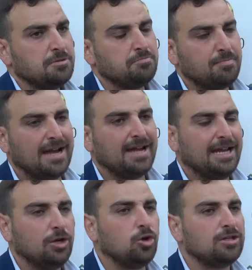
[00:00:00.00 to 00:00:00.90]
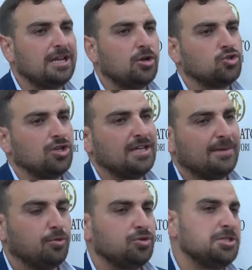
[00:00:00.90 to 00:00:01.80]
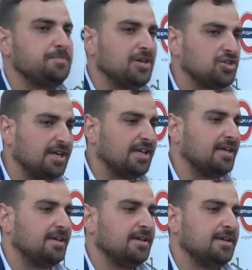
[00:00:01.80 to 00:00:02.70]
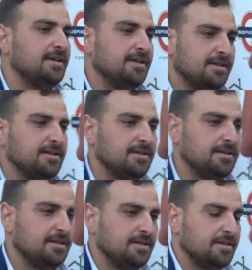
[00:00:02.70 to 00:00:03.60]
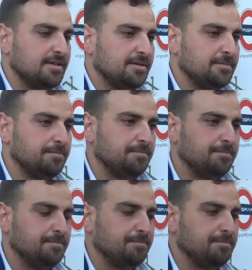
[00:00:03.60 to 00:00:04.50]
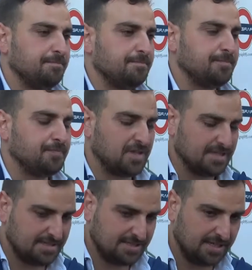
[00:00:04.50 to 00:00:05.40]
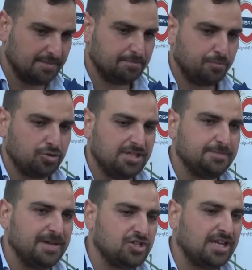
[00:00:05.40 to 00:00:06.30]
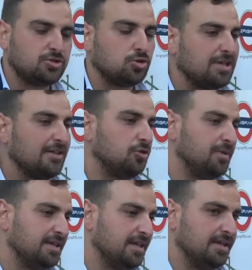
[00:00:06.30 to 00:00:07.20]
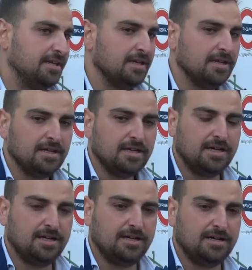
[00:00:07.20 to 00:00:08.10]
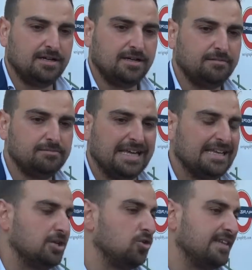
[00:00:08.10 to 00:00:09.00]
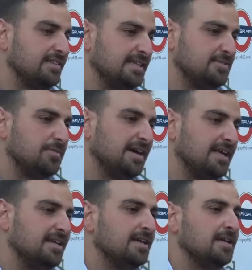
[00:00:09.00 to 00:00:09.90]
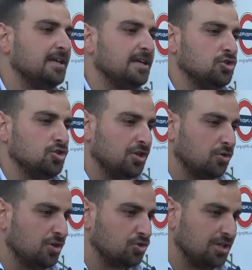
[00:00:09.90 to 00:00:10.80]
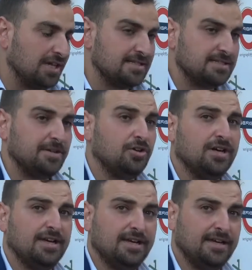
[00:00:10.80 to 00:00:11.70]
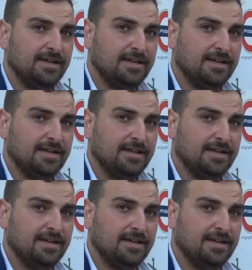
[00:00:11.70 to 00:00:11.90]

Ma il gol della Nocerina può dispiacere... Ricollegandomi alla volontà di un nuovo innesto in difesa. Sì, può dispiacere soltanto perché ehm, eri al novantesimo e magari giochi con Neuscialanza, però è...